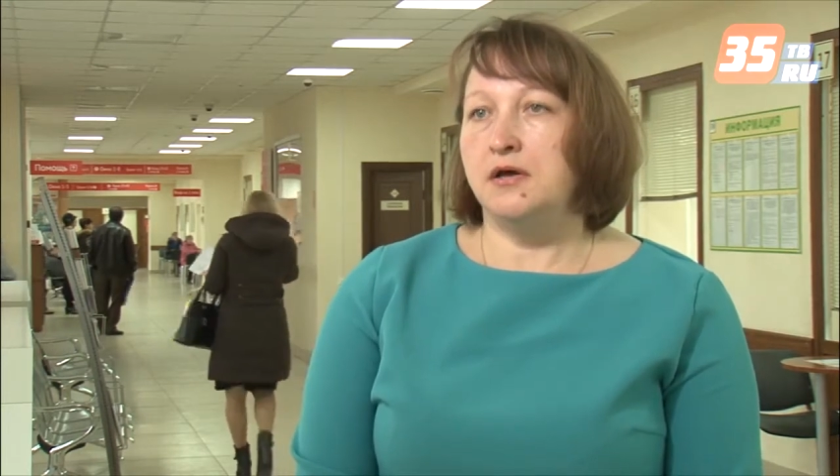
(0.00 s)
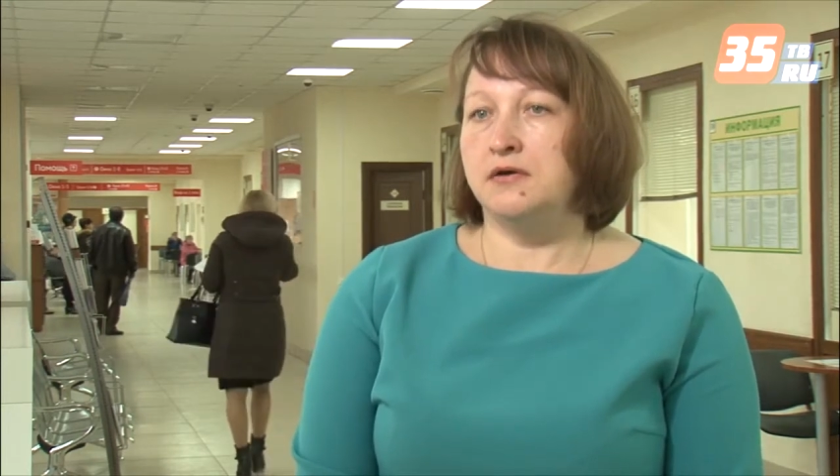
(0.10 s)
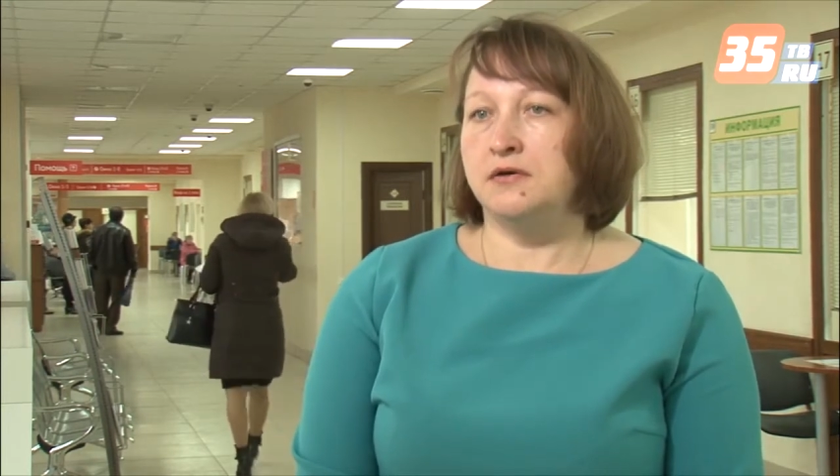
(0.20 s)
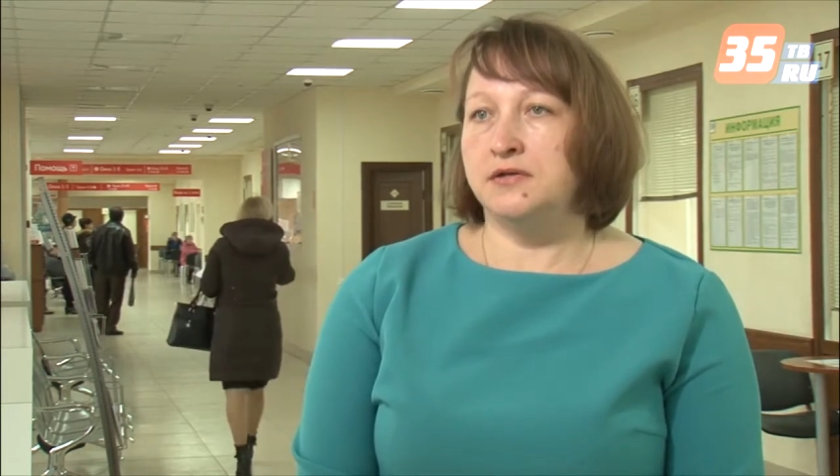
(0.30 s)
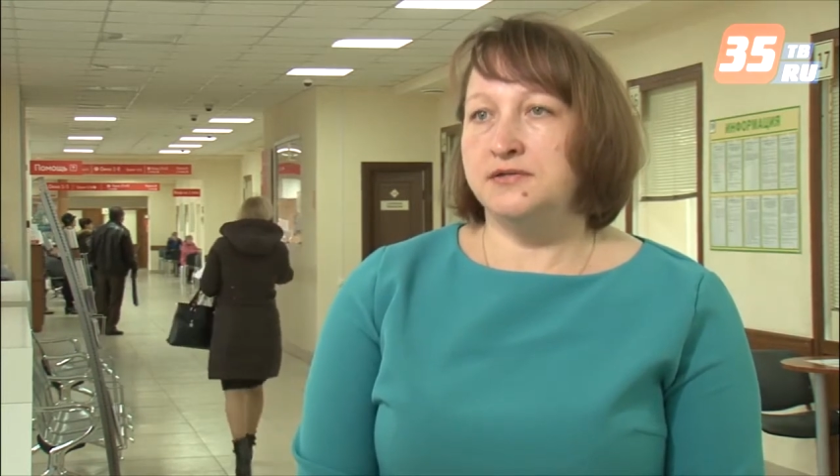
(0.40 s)

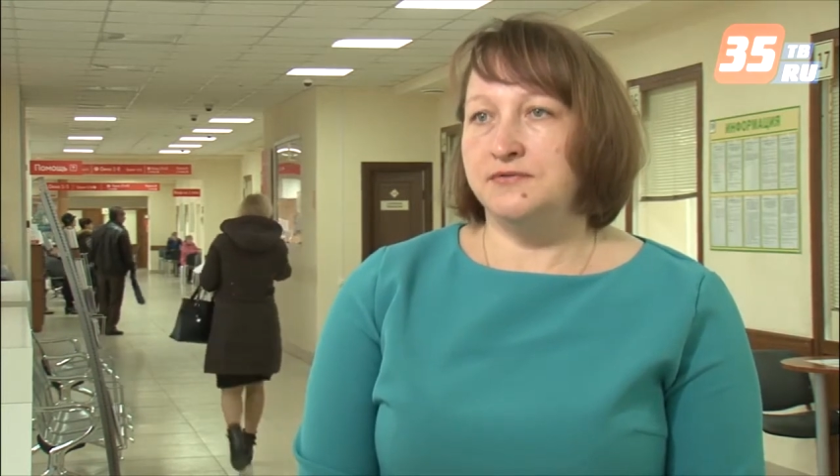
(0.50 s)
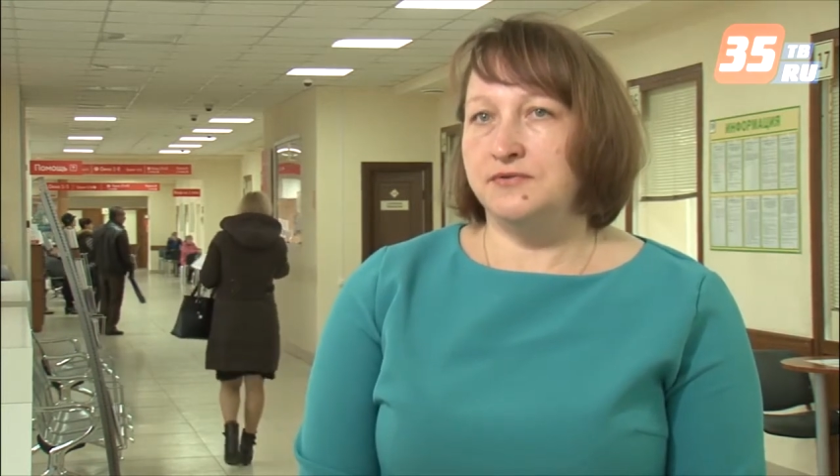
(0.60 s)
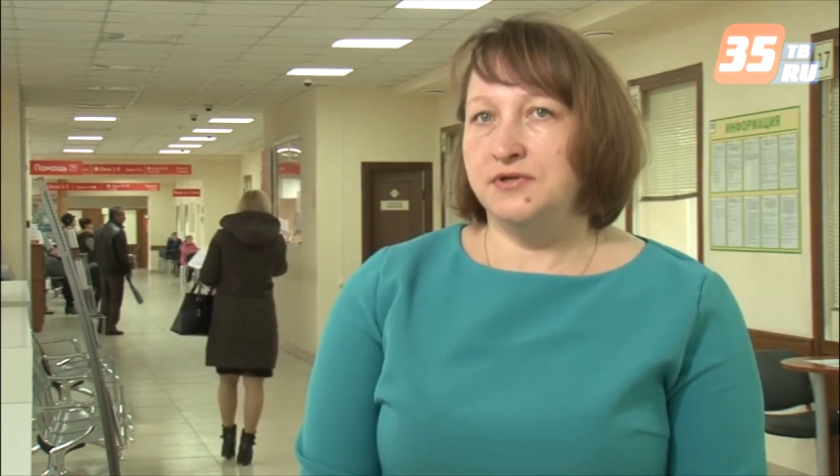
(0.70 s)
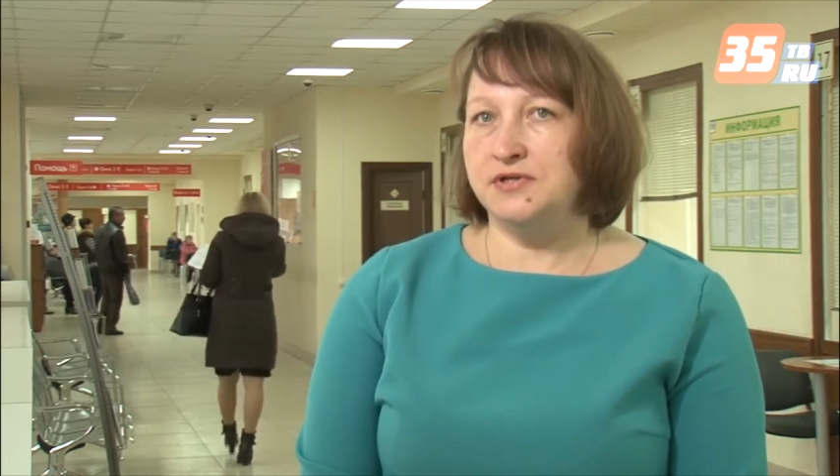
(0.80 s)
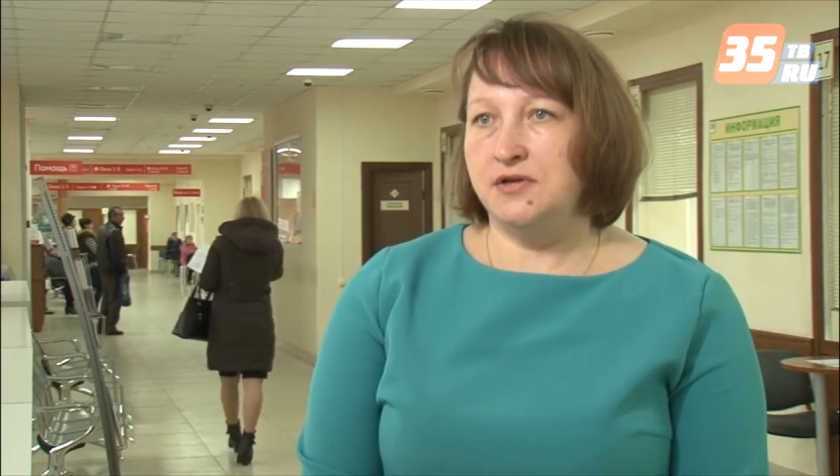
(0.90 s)
Э, на
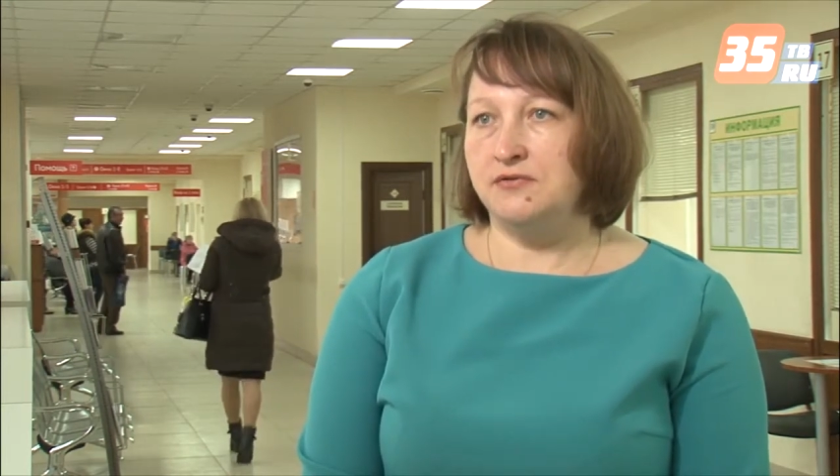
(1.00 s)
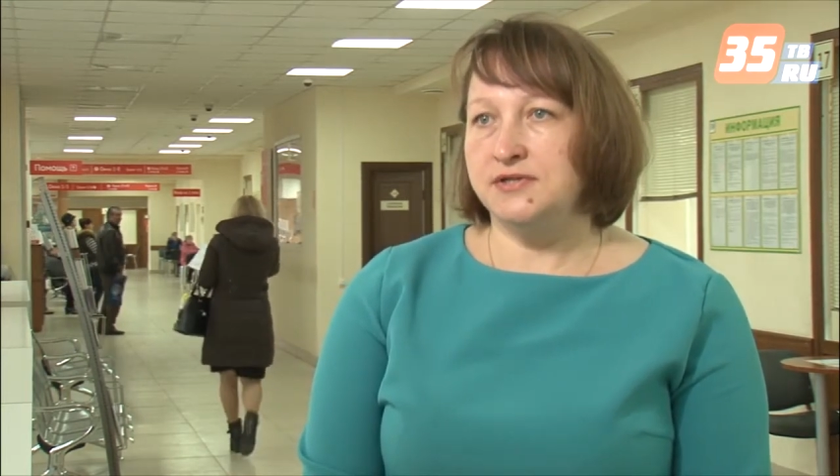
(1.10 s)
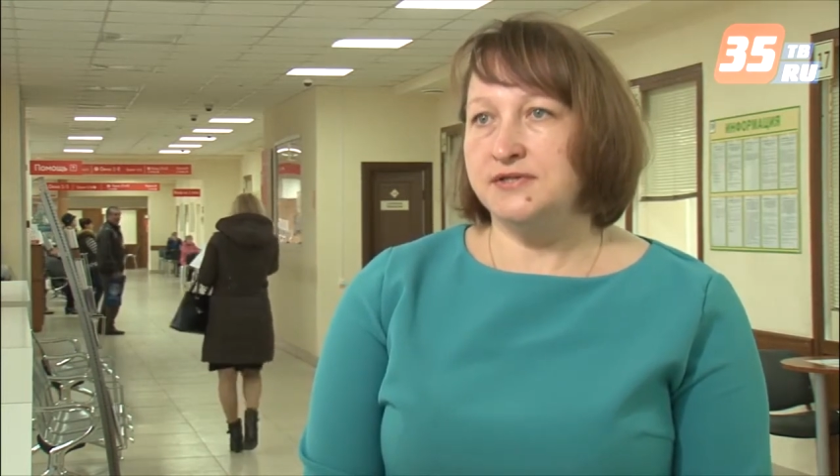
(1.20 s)
сегодняшний день